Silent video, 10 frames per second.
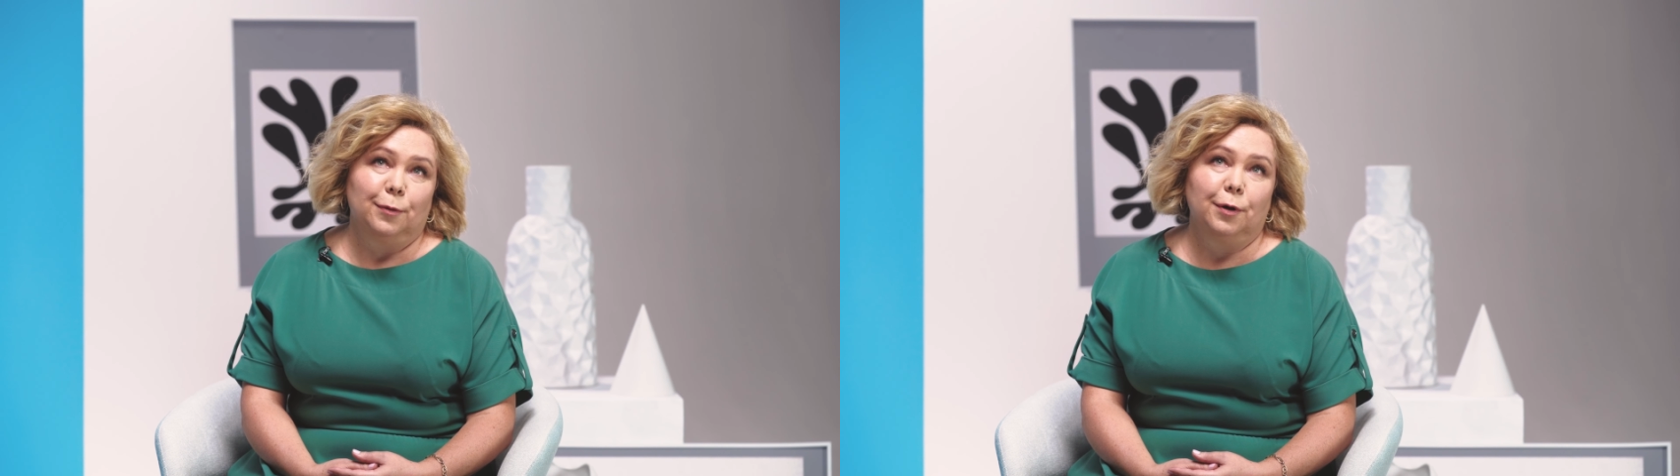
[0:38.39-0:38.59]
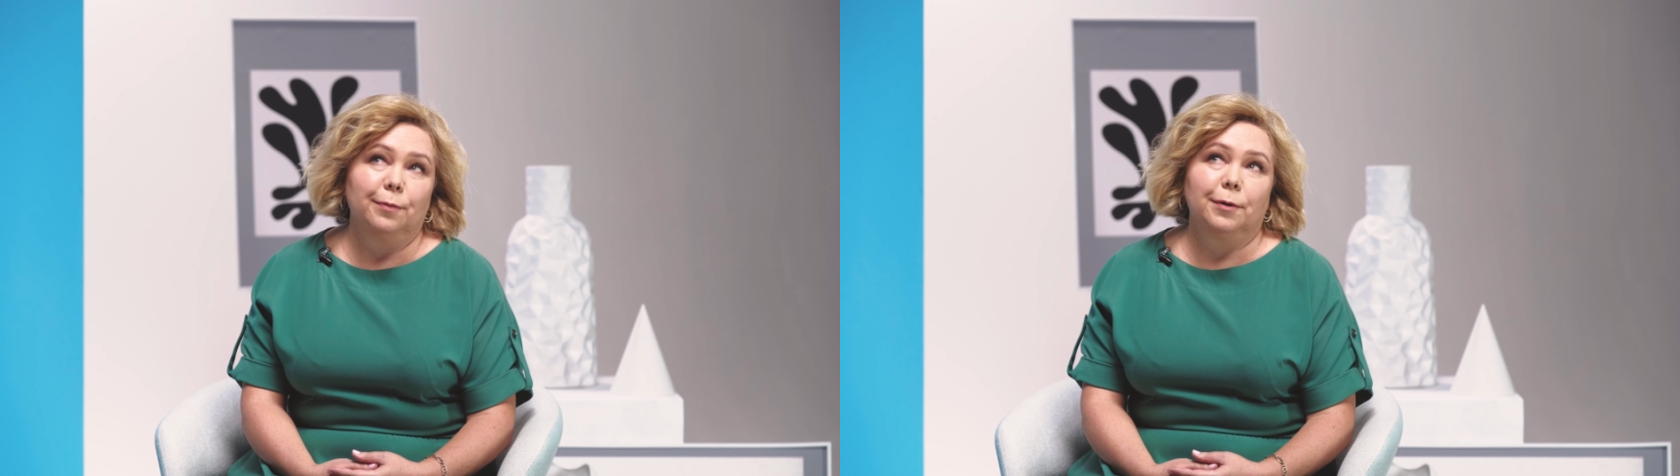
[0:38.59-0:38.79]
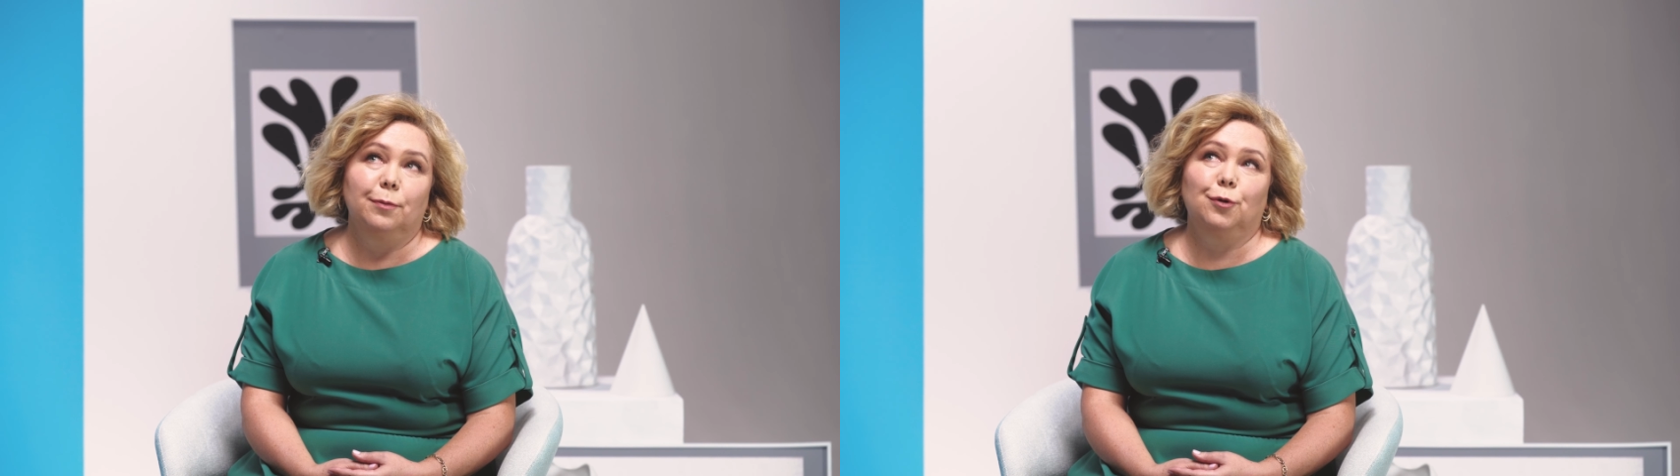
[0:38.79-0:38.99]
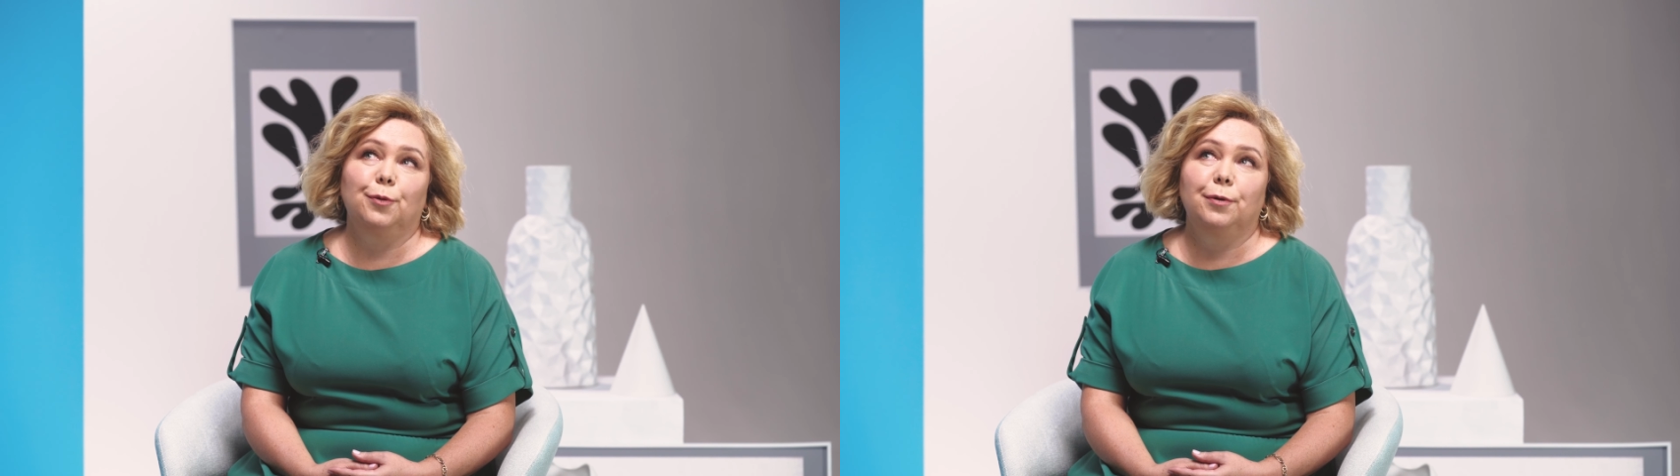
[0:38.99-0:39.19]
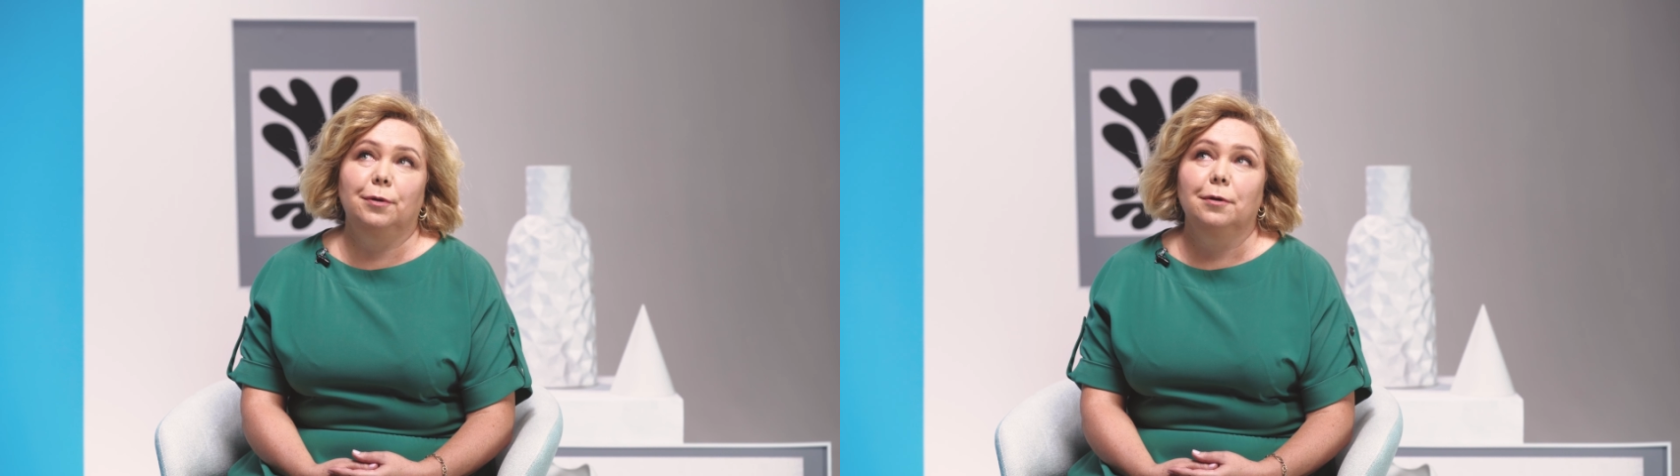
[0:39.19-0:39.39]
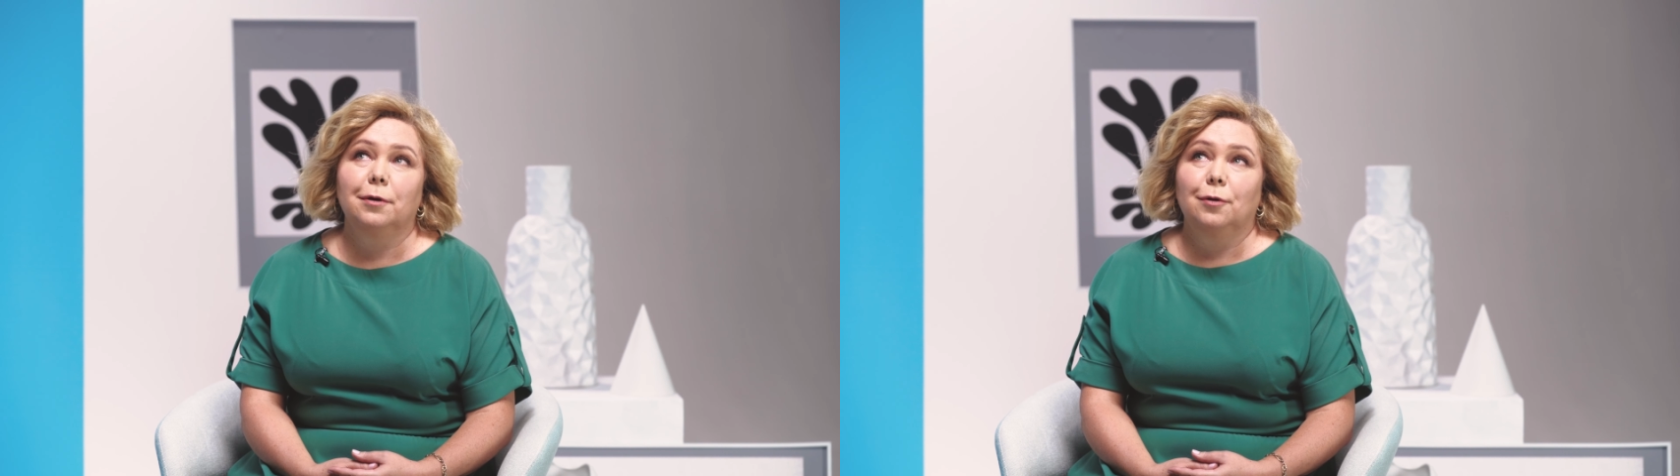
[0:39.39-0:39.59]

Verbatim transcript: Самая, может быть,